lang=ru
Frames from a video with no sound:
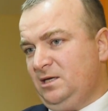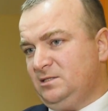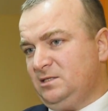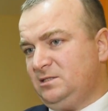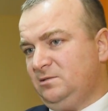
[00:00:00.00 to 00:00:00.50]

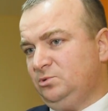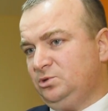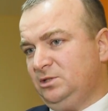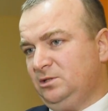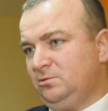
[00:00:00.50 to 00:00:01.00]
И затем
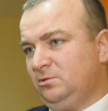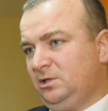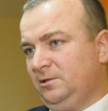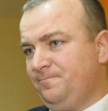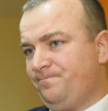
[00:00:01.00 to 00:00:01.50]
уже
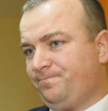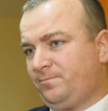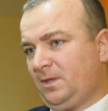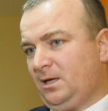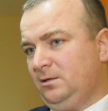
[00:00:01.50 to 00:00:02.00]
итоги
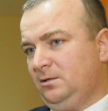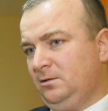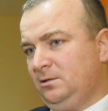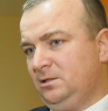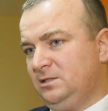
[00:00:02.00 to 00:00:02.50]
э,
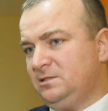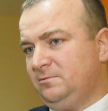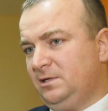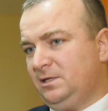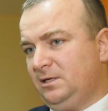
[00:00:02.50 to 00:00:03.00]

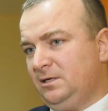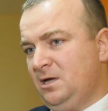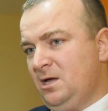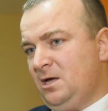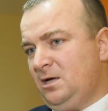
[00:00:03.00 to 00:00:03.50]
голосования
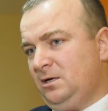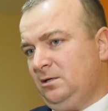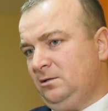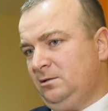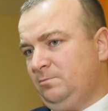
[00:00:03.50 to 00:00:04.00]

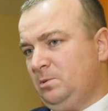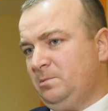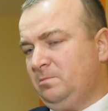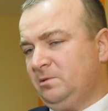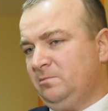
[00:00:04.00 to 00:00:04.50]
Э, по
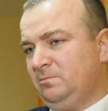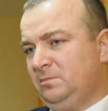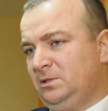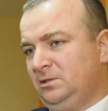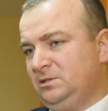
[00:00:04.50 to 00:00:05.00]

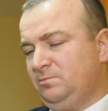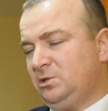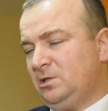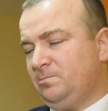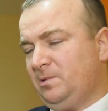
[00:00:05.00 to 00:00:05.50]
выборам э,
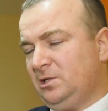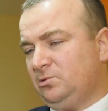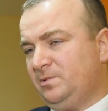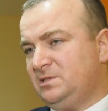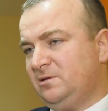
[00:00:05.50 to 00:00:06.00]
депутатов
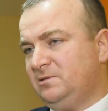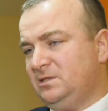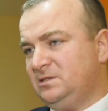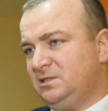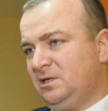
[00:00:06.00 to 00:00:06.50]
Палаты
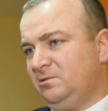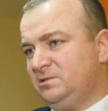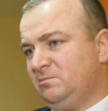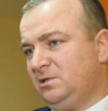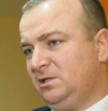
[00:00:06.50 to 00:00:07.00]
представителей
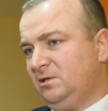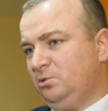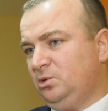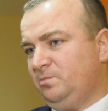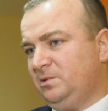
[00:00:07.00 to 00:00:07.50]
Национального собрания
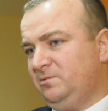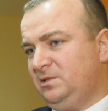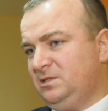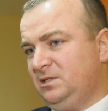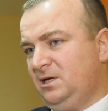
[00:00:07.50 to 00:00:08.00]
будут
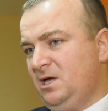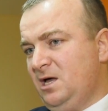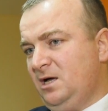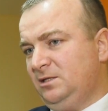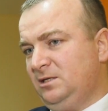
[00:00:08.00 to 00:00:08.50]
подведены
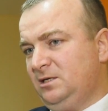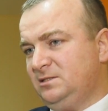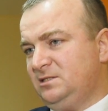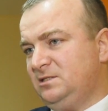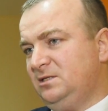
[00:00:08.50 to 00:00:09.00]

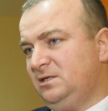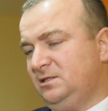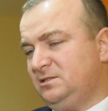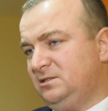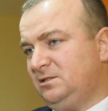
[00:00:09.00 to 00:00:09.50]
на
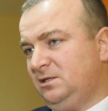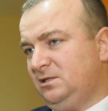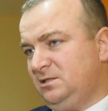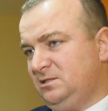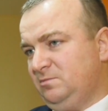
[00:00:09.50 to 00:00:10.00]
заседании
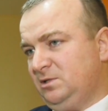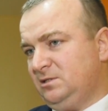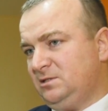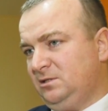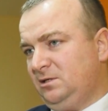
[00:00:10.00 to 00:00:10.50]
Центральной
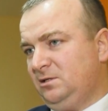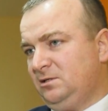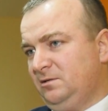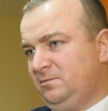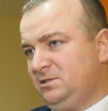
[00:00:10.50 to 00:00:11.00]
избирательной
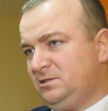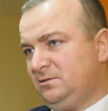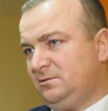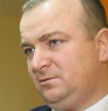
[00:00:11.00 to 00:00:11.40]
комиссии.